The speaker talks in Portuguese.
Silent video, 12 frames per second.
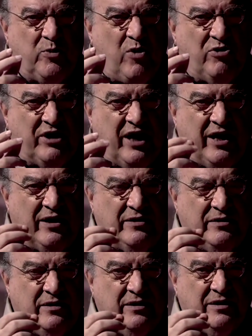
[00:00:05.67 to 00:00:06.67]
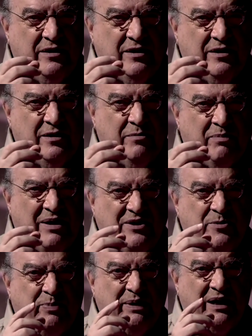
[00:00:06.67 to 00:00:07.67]
qualquer,
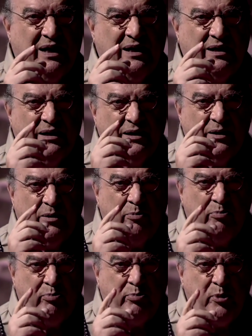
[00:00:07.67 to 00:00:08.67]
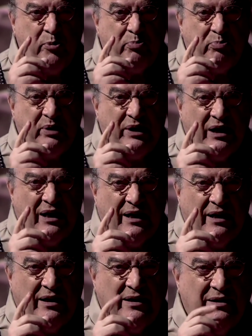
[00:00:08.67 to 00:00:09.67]
mas pela
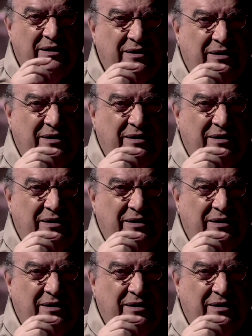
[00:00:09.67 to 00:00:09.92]
pupila.